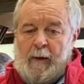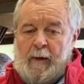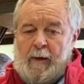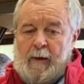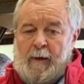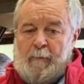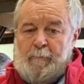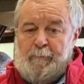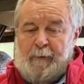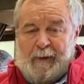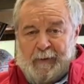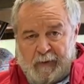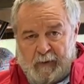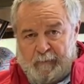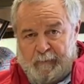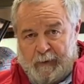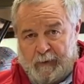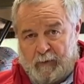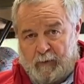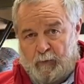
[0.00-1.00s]
Am
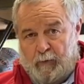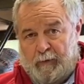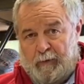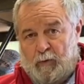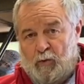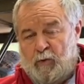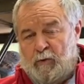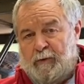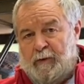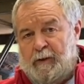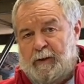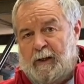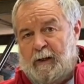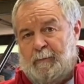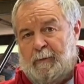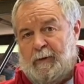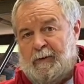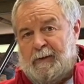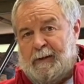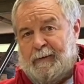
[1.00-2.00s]
besten wäre sowieso, Sie
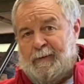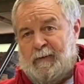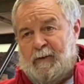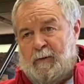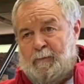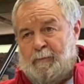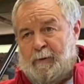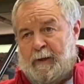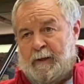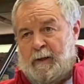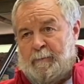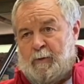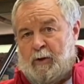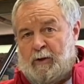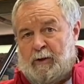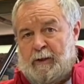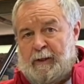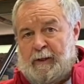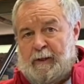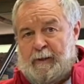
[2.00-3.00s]
geben das Ganze bei Ihrem
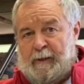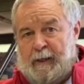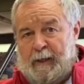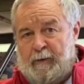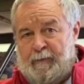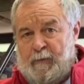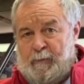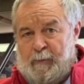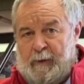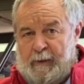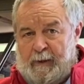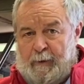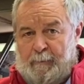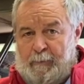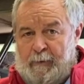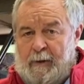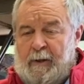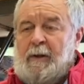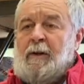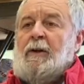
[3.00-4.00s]
örtlichen Kreisverband
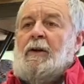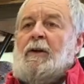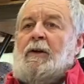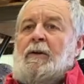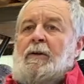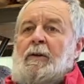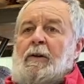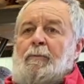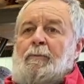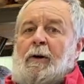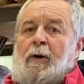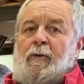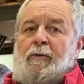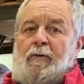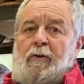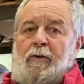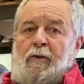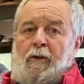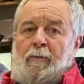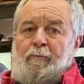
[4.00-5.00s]
ab. Hier bei
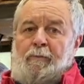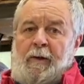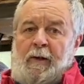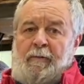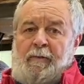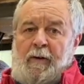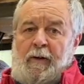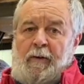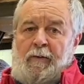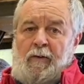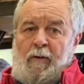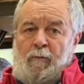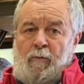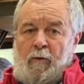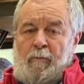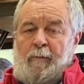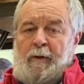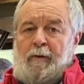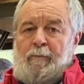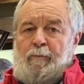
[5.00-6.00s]
uns in Nürnberg wäre es im
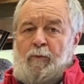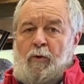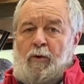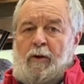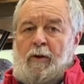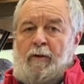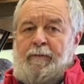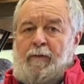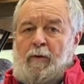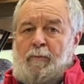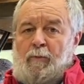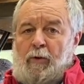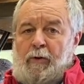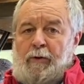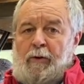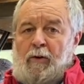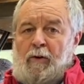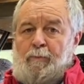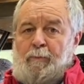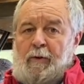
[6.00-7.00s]
Moment möglich von
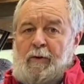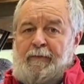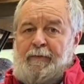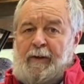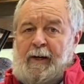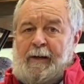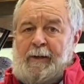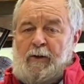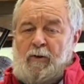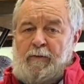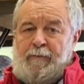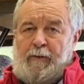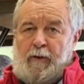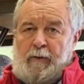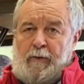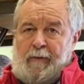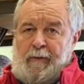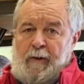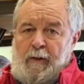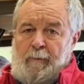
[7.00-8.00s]
Montag bis Freitag
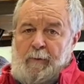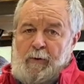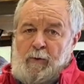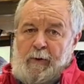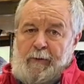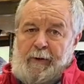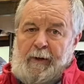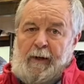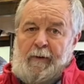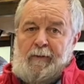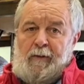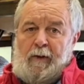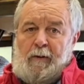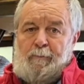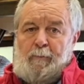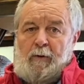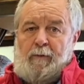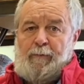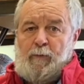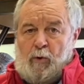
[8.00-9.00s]
von 7.30 Uhr
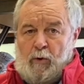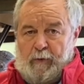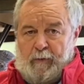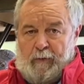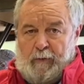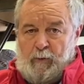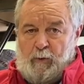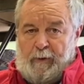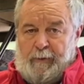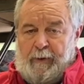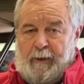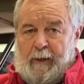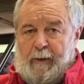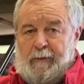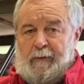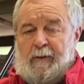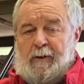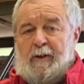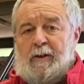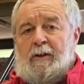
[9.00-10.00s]
bis
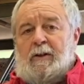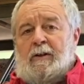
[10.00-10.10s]
15.30 Uhr.